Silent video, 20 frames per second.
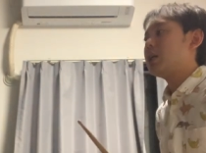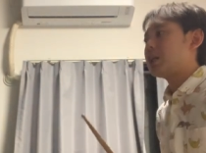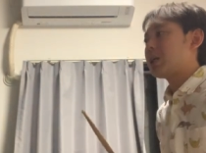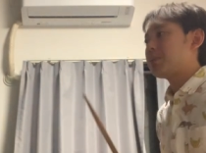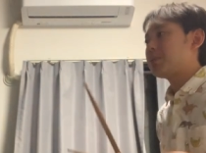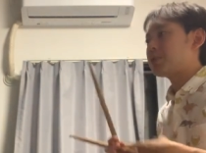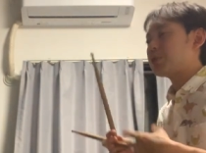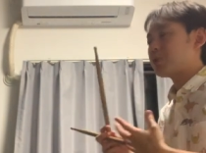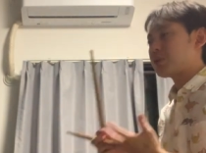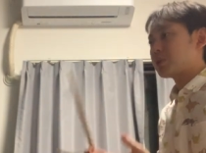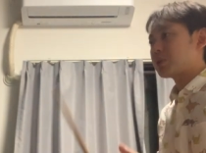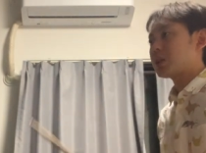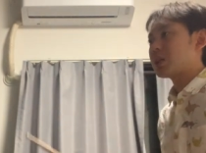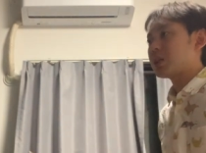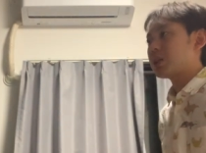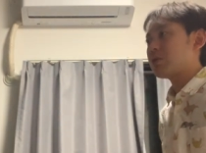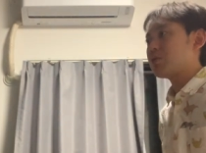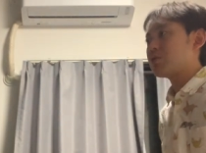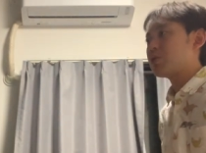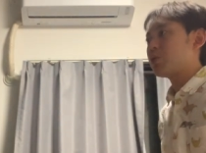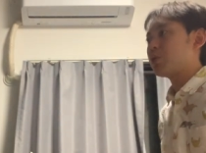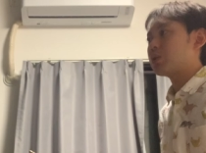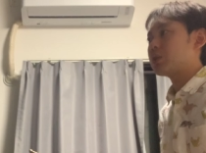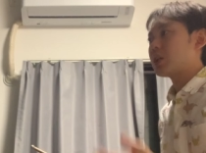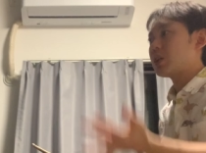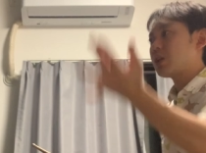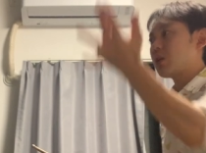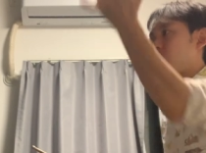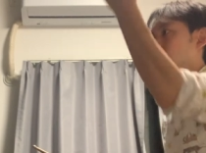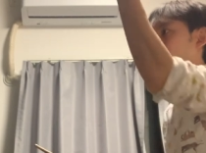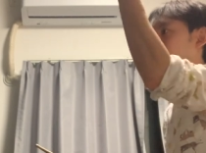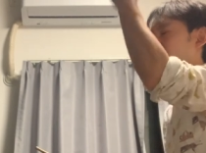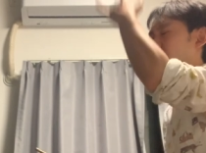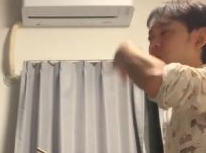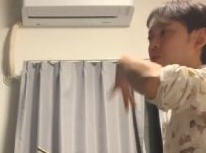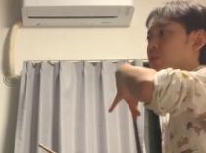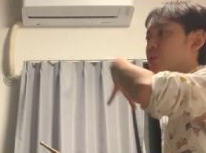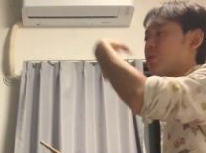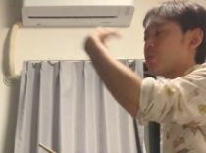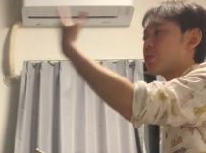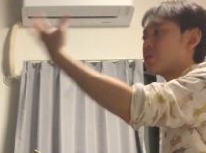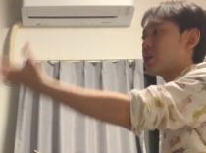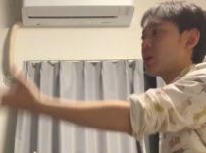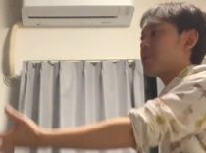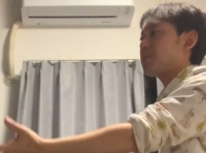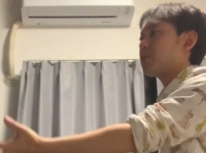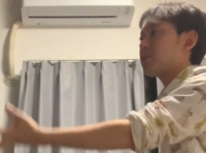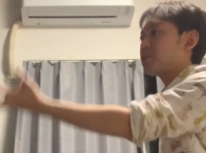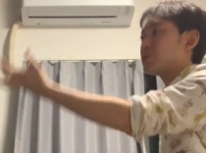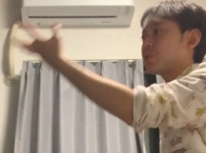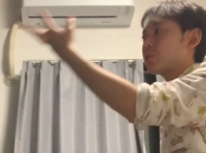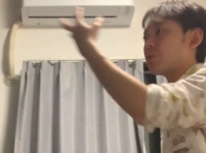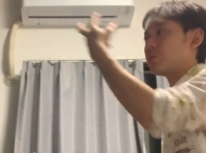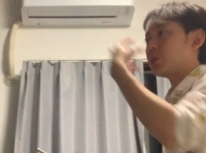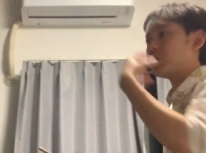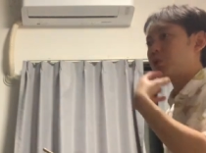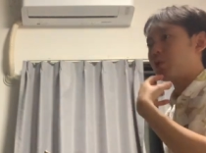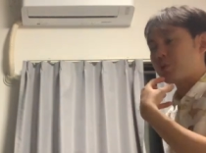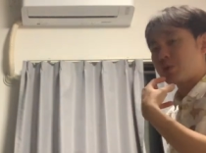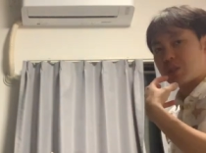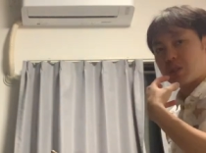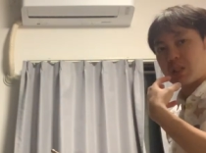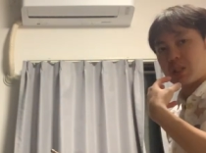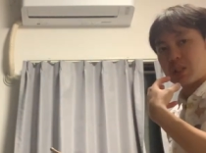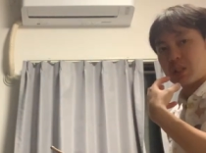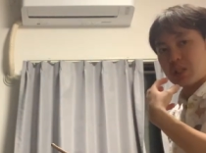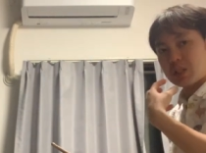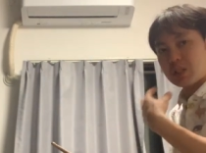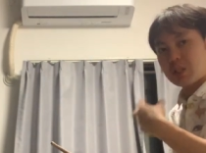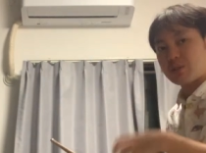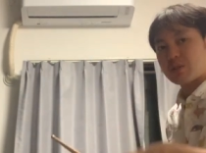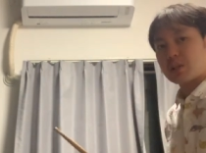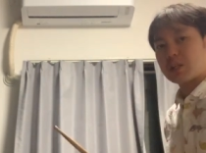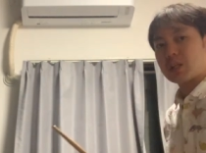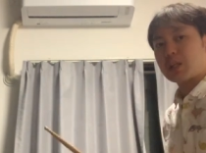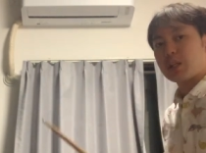ダブルストロークできる状態で他の教室から僕のところ移動してきた生徒さん。